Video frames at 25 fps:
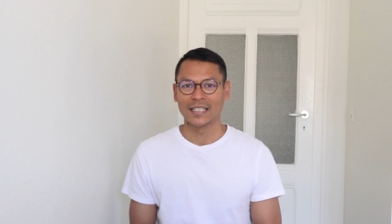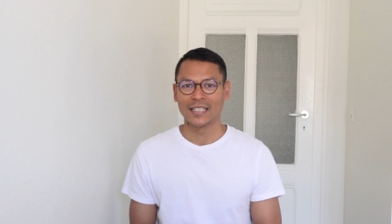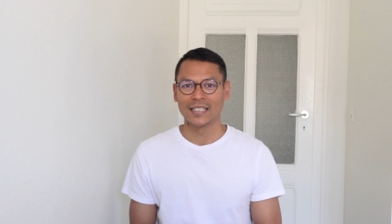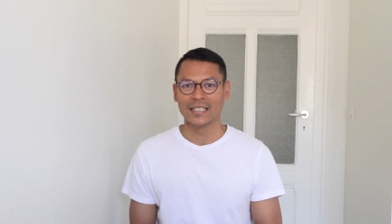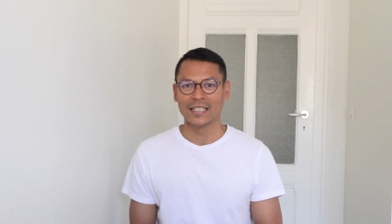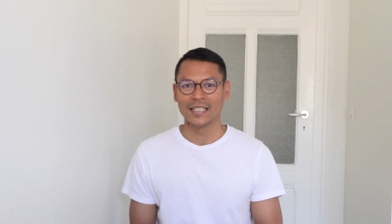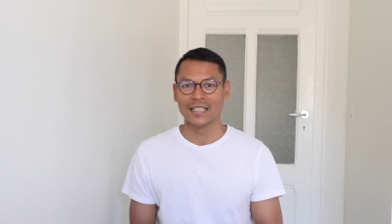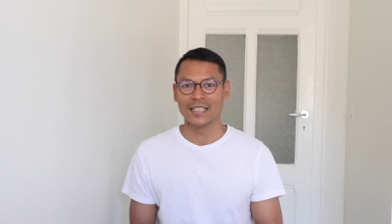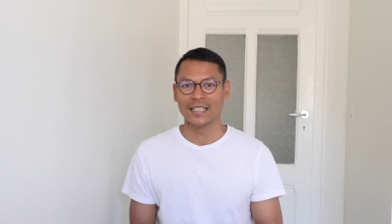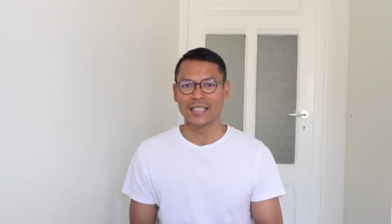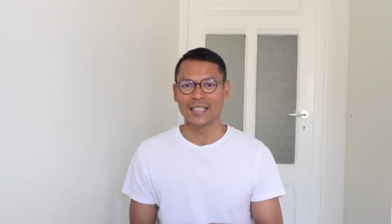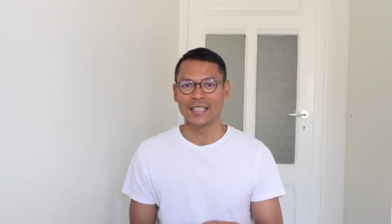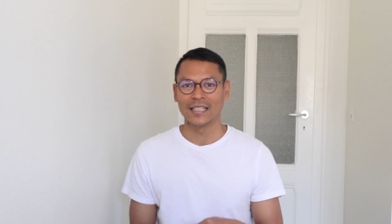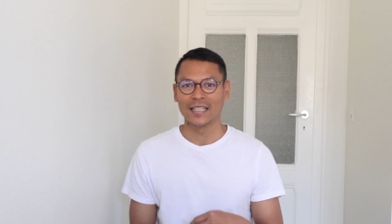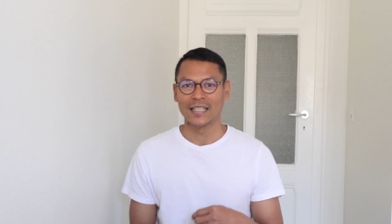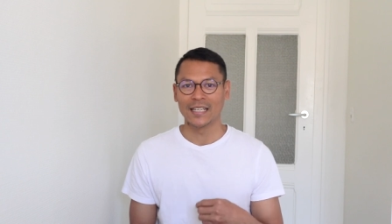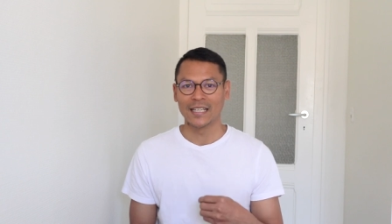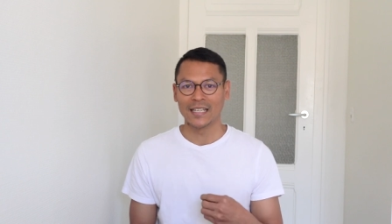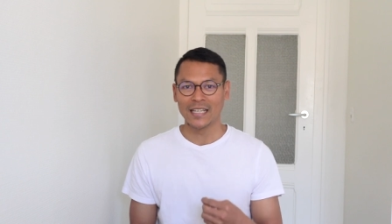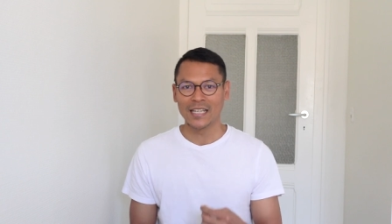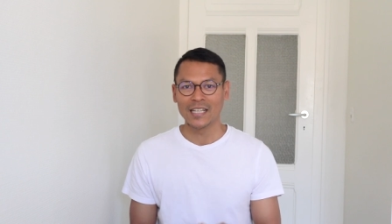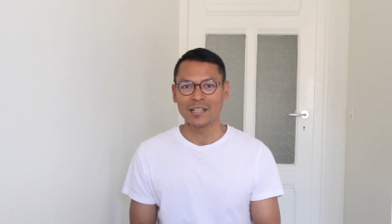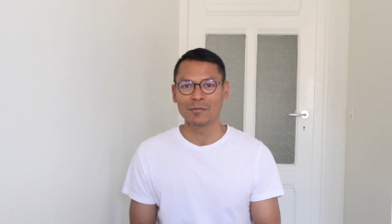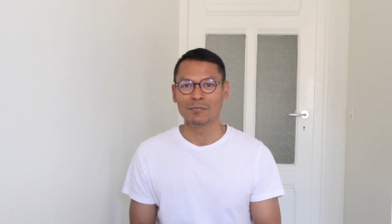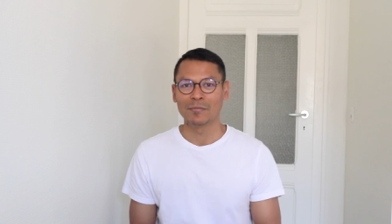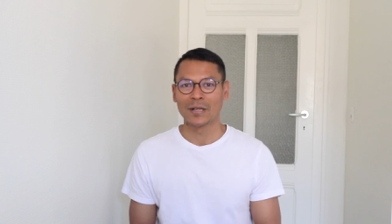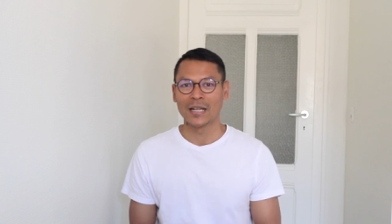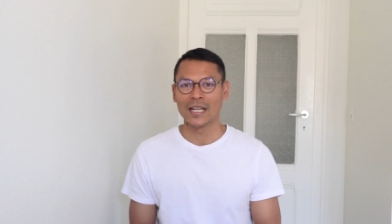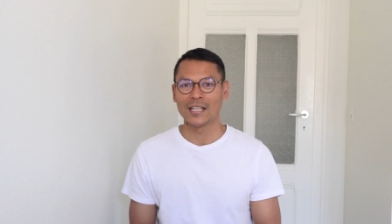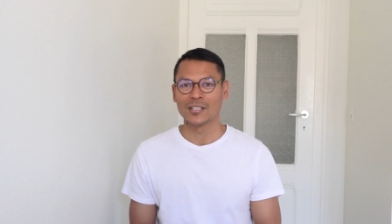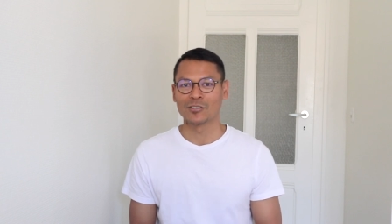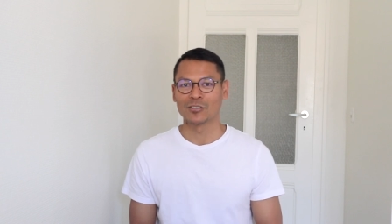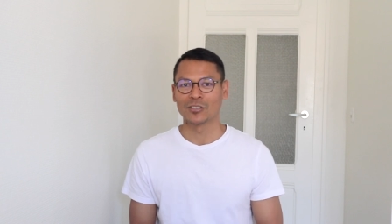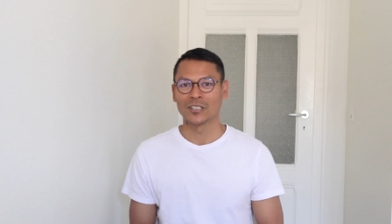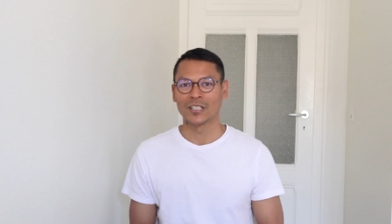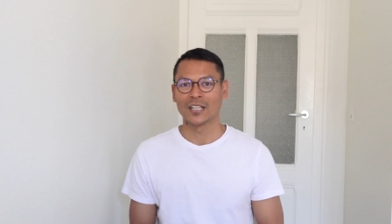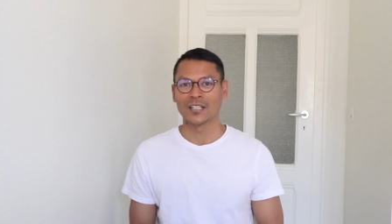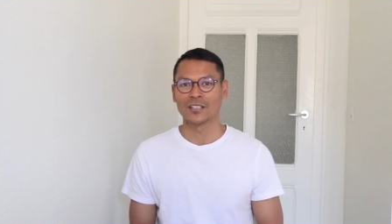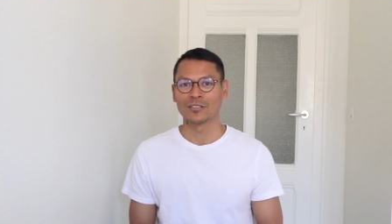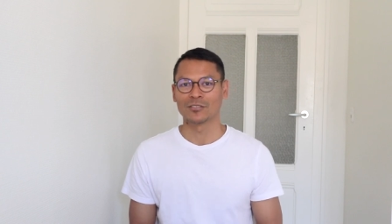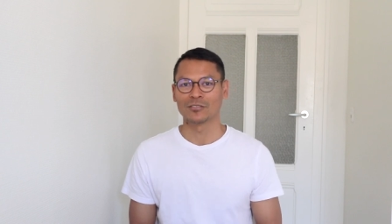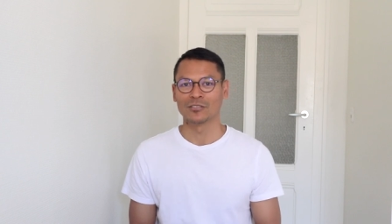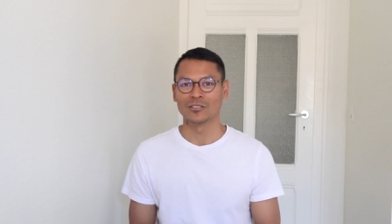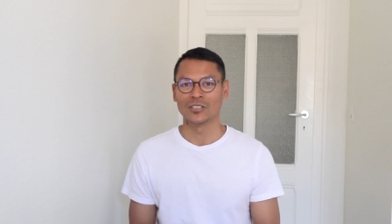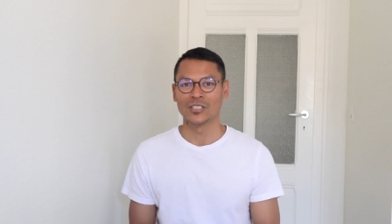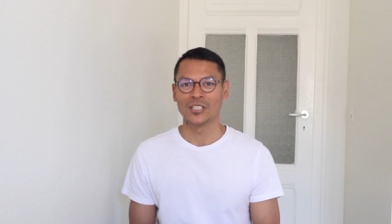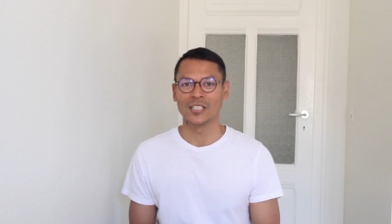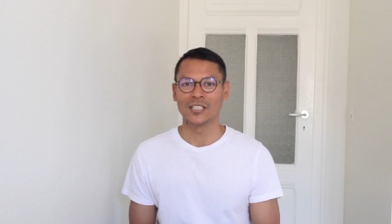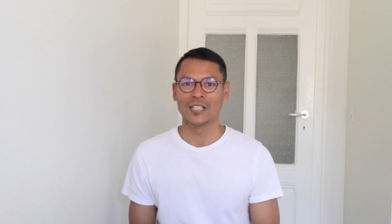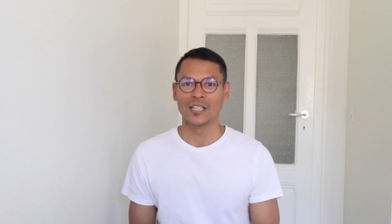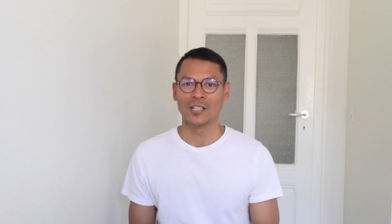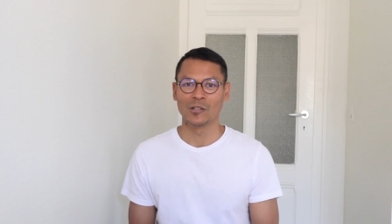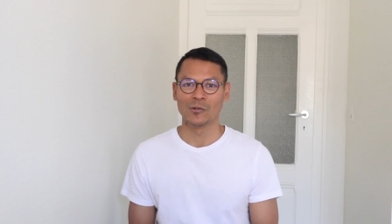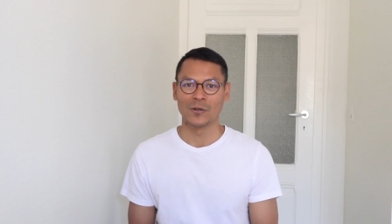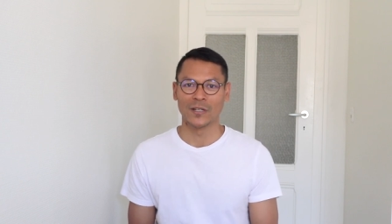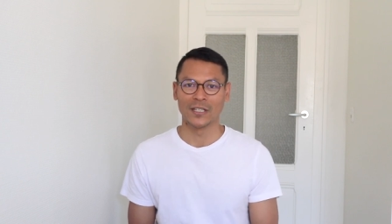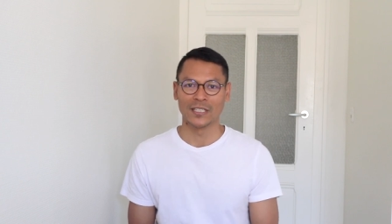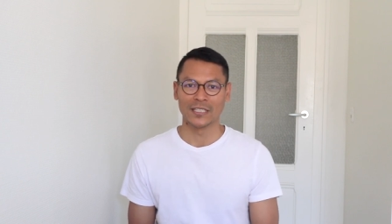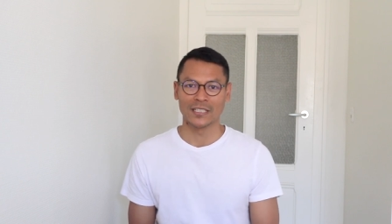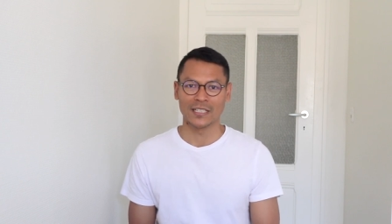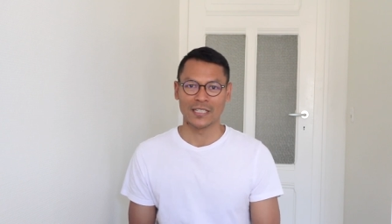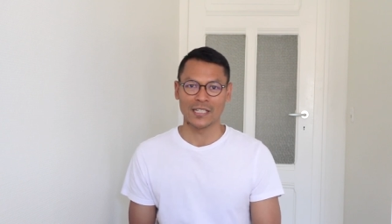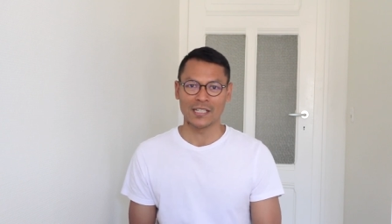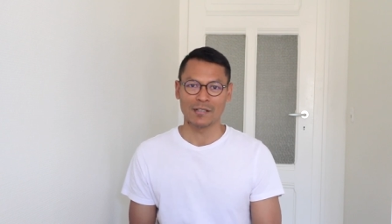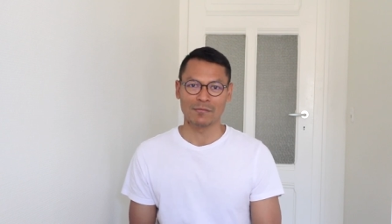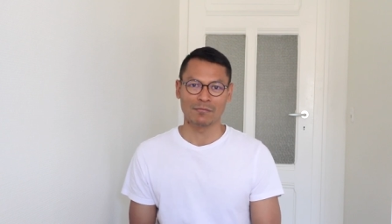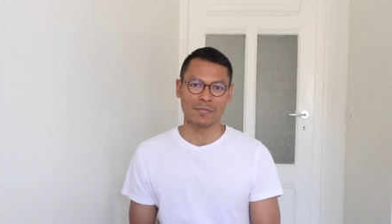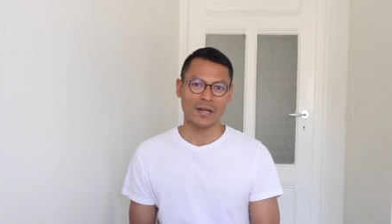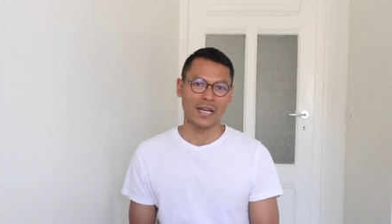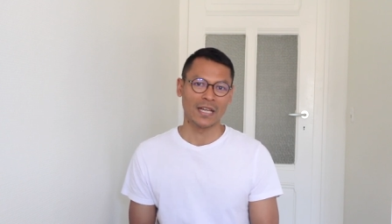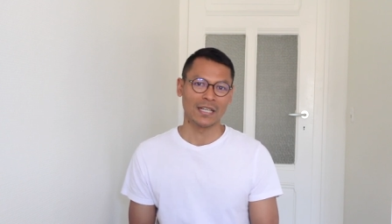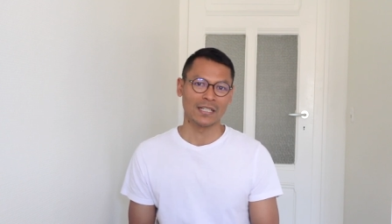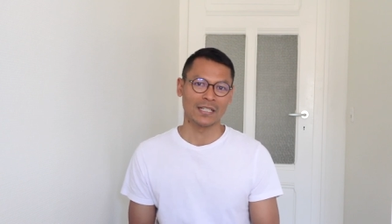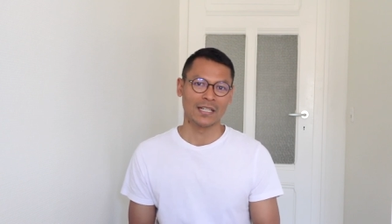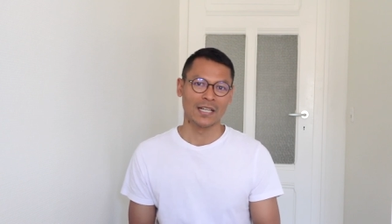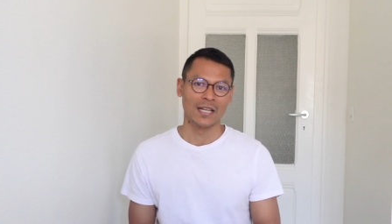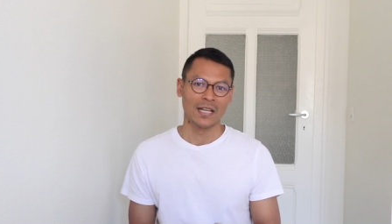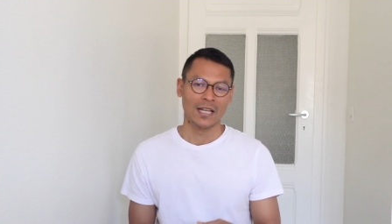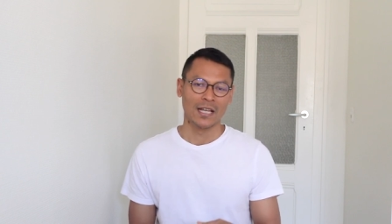ini ingin melanjutkan studi di luar negeri baik